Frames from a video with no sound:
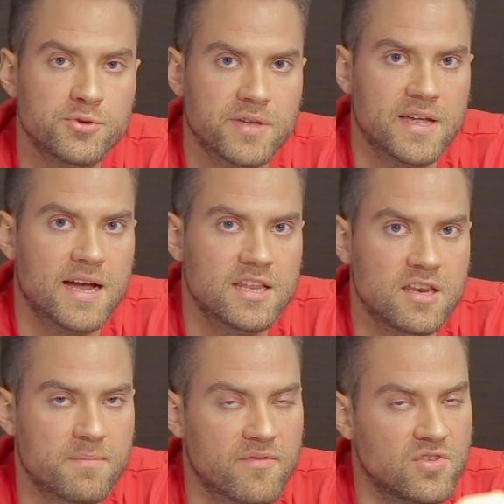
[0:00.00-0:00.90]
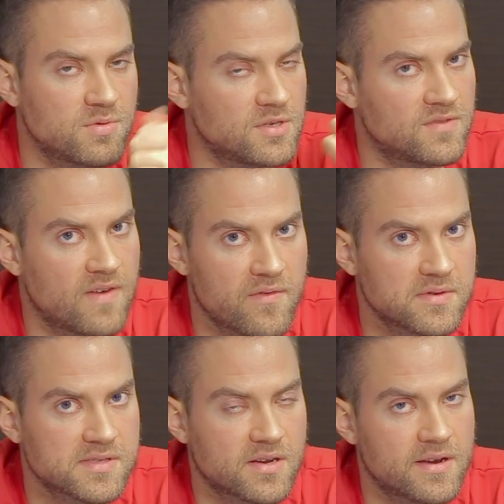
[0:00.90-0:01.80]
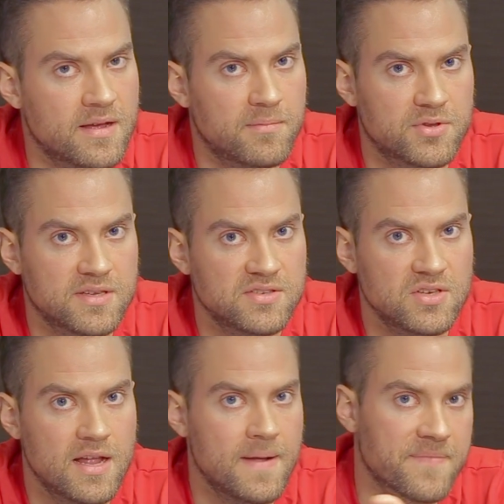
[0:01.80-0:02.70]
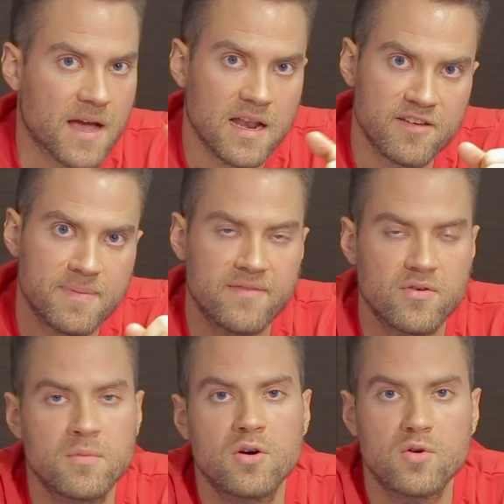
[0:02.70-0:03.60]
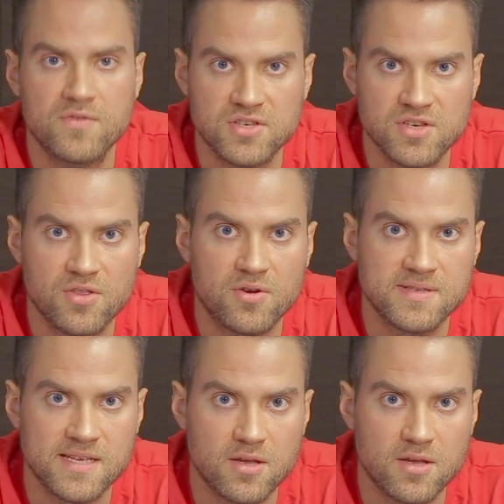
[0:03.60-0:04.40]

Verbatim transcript: tutaj ani nie powinniśmy iść w lewą stronę, bo to jest źle, ale w prawą również nie do końca